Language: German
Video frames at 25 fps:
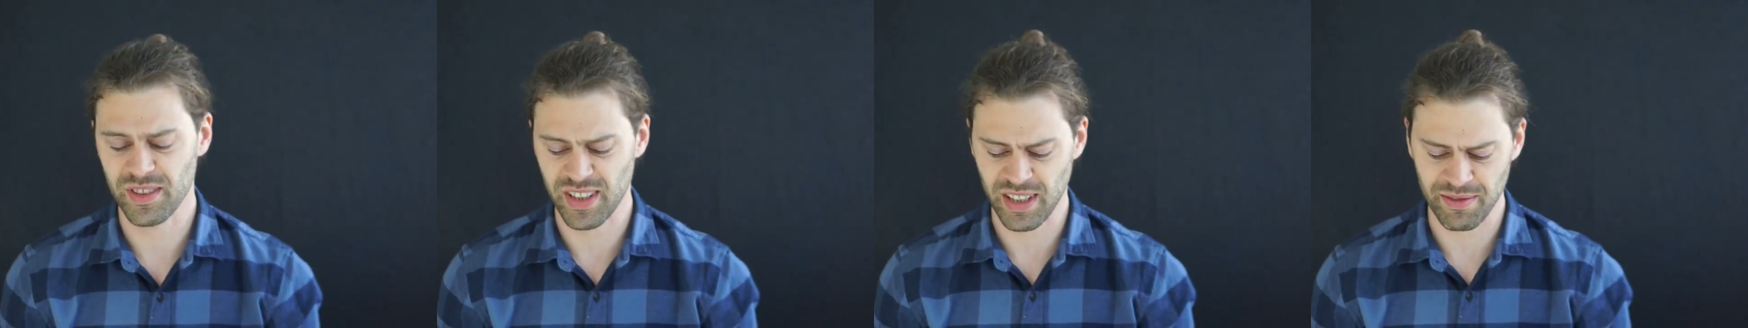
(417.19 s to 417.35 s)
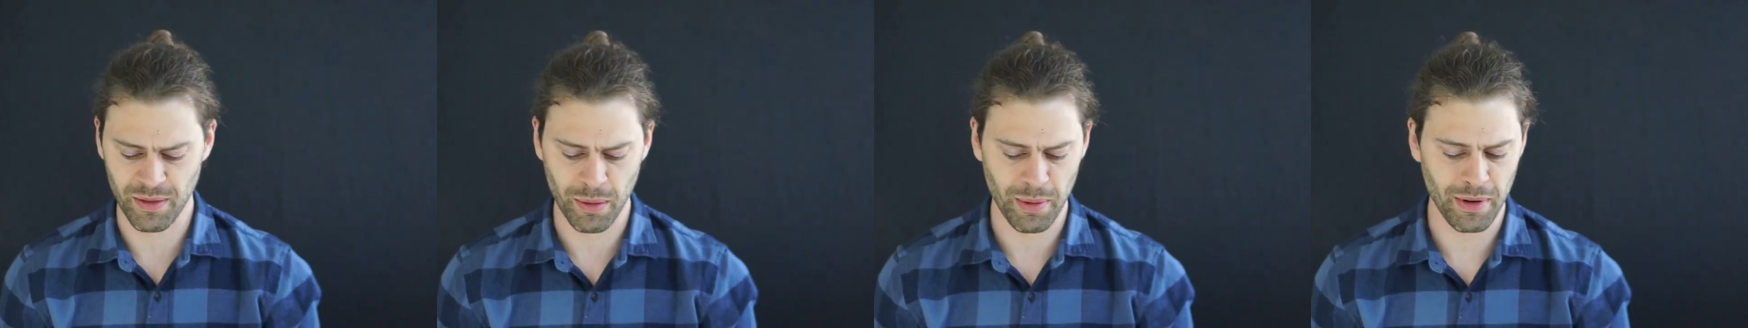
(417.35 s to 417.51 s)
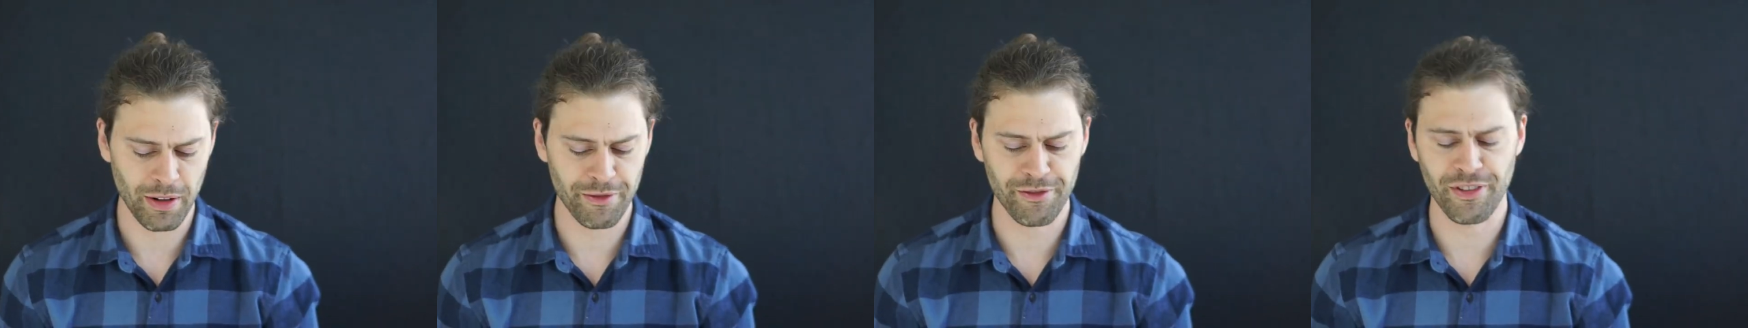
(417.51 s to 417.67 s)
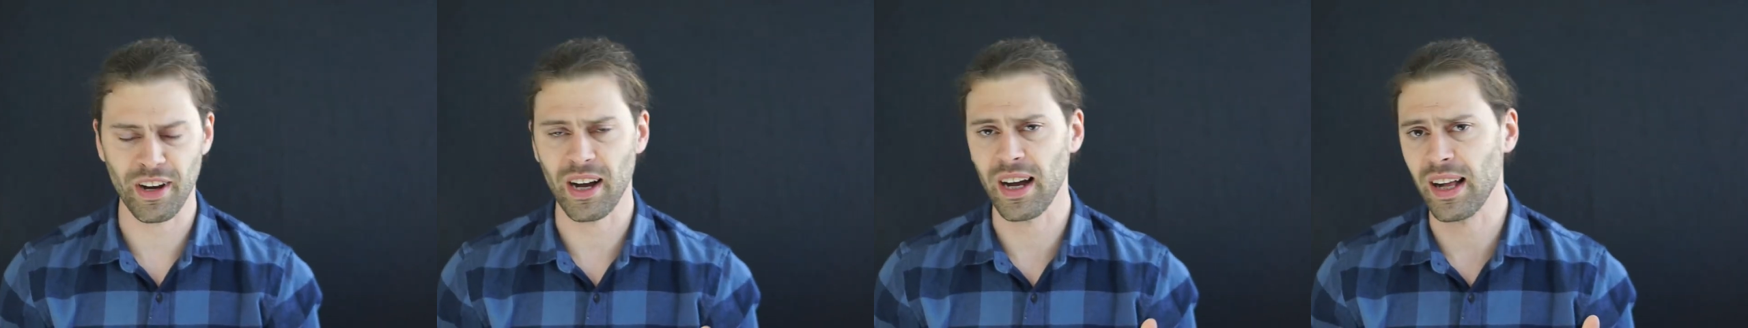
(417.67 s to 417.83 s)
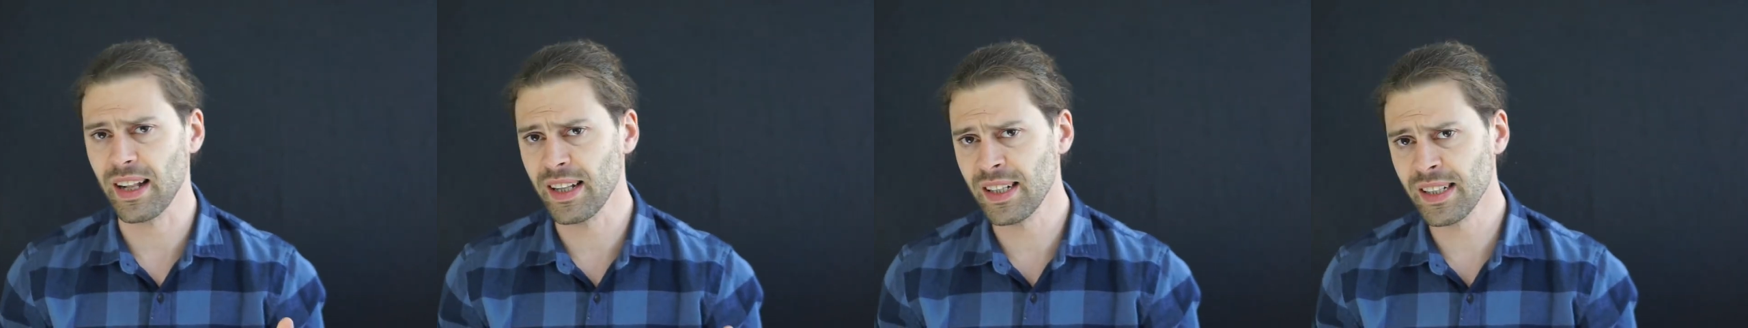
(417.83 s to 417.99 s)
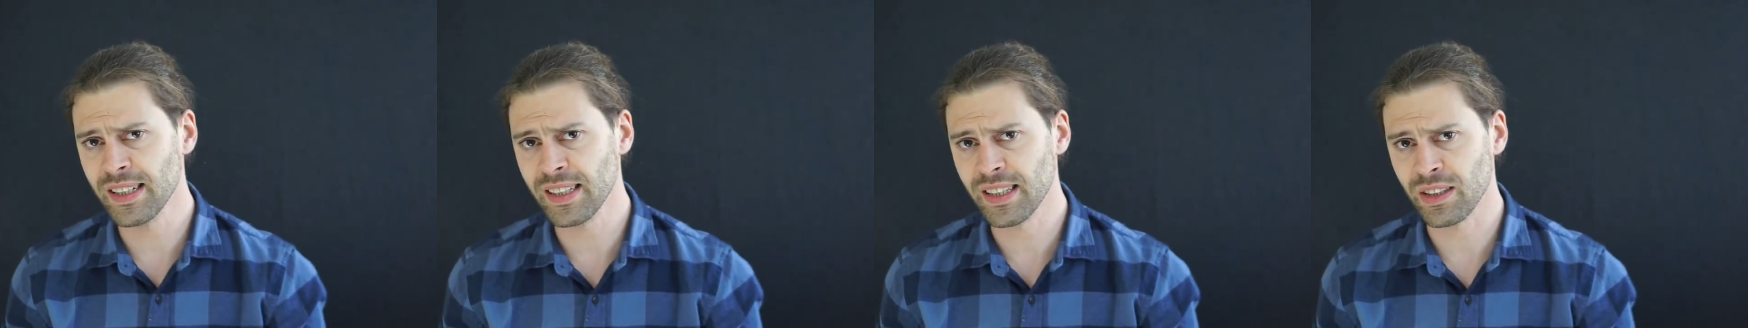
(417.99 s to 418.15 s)
sagen wir mal,
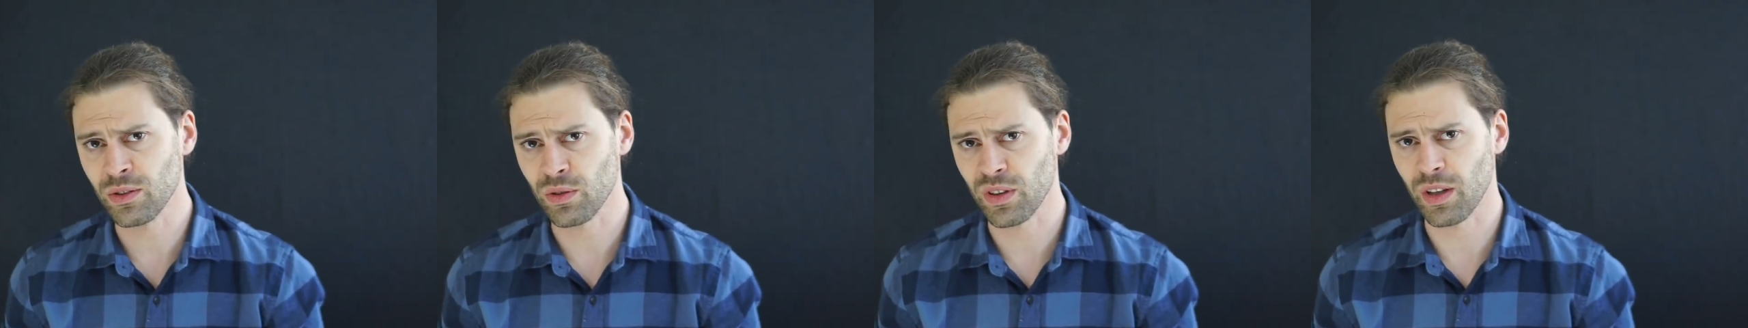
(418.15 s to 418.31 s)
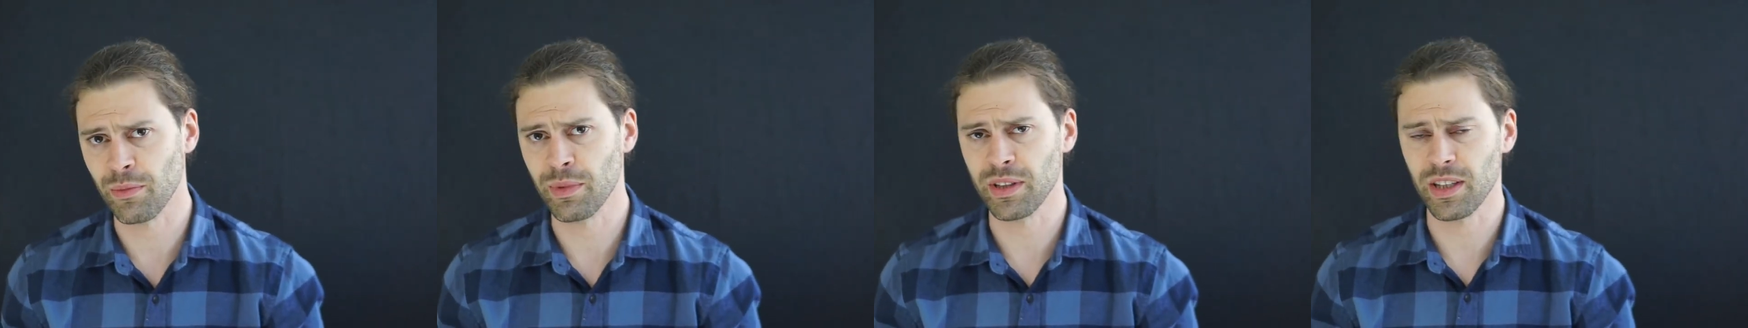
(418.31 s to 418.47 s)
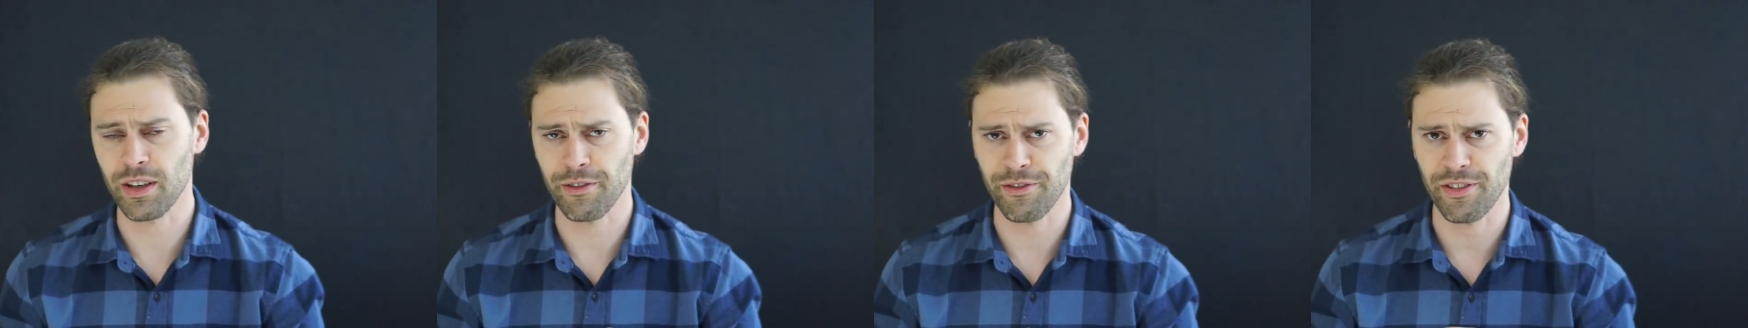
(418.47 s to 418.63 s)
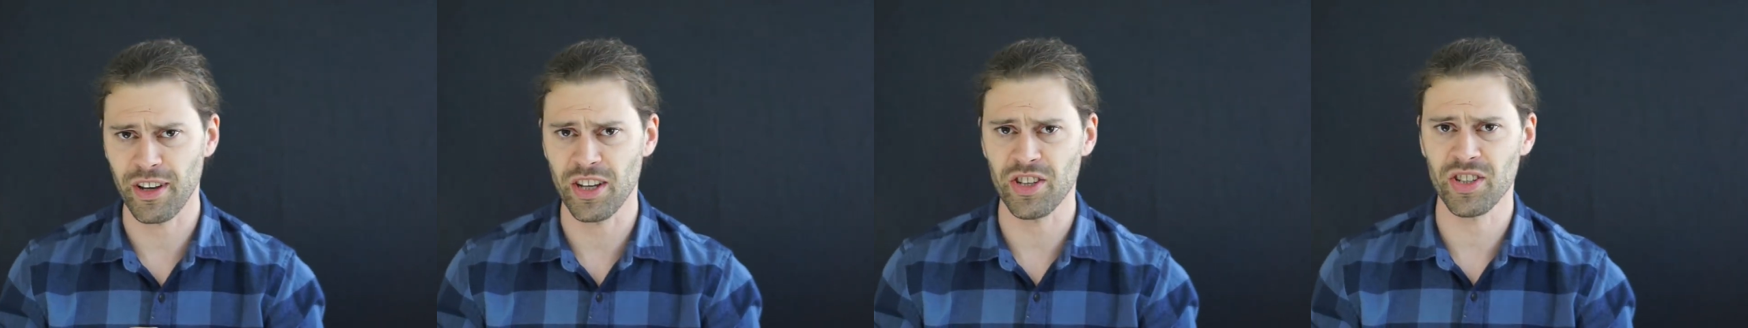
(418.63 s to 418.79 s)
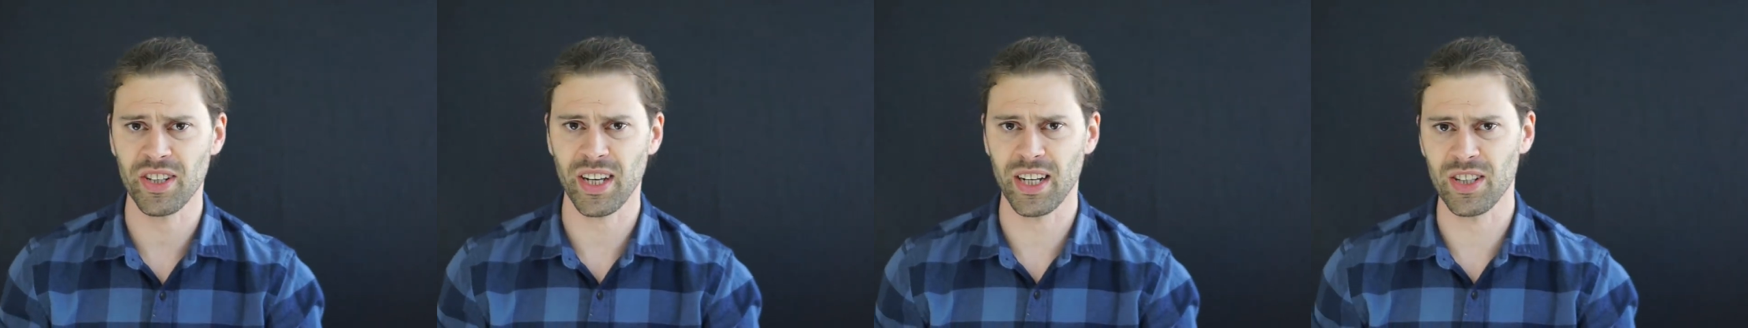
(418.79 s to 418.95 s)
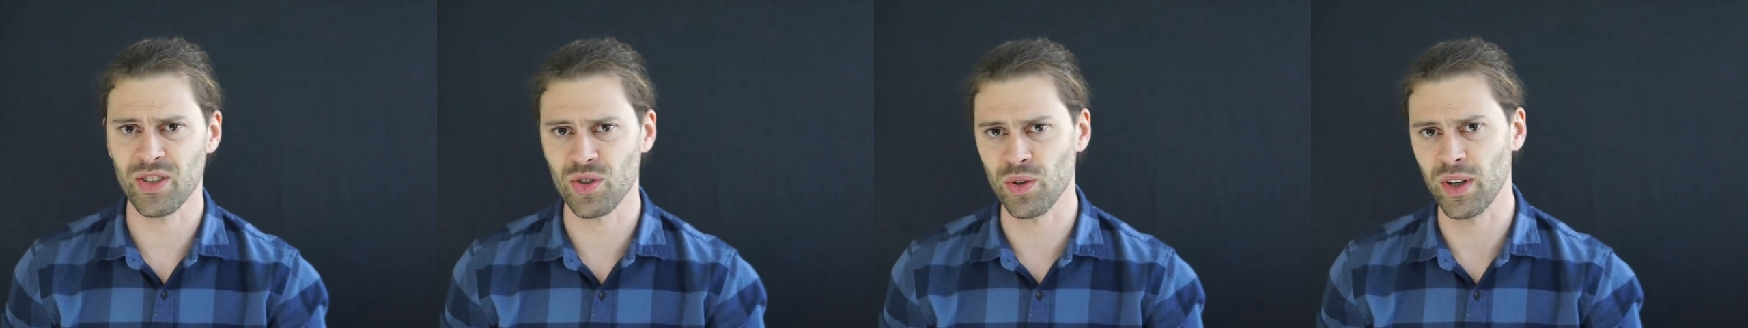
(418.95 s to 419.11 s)
Verhalten oder mit der Fähigkeit